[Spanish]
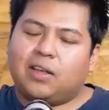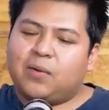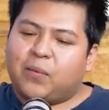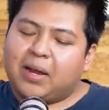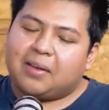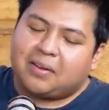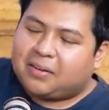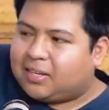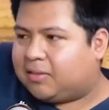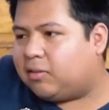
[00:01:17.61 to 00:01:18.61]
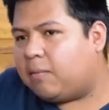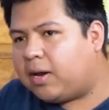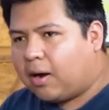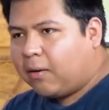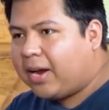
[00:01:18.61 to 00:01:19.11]
también puedo, o sea, yo
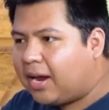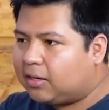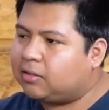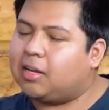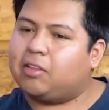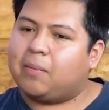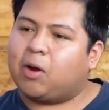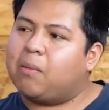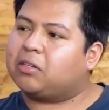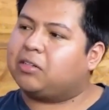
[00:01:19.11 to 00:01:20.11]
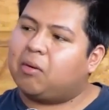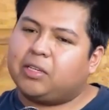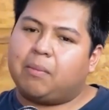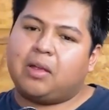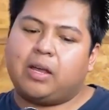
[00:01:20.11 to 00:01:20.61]
también hago eso, o sea, yo también converso así con
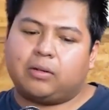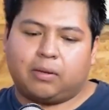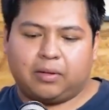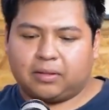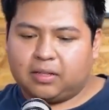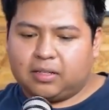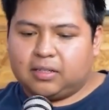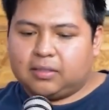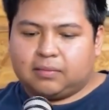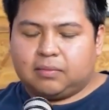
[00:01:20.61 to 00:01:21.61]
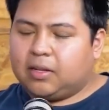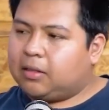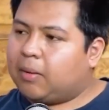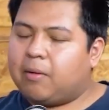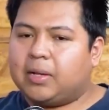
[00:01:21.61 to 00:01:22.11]
mis amigos, también,
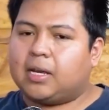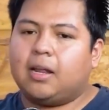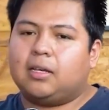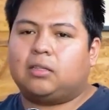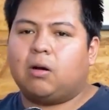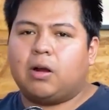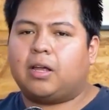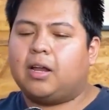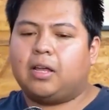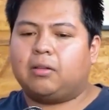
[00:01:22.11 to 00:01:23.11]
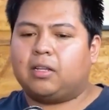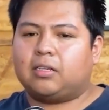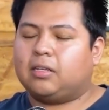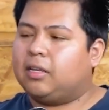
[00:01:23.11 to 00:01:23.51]
también me salen historias, anécdotas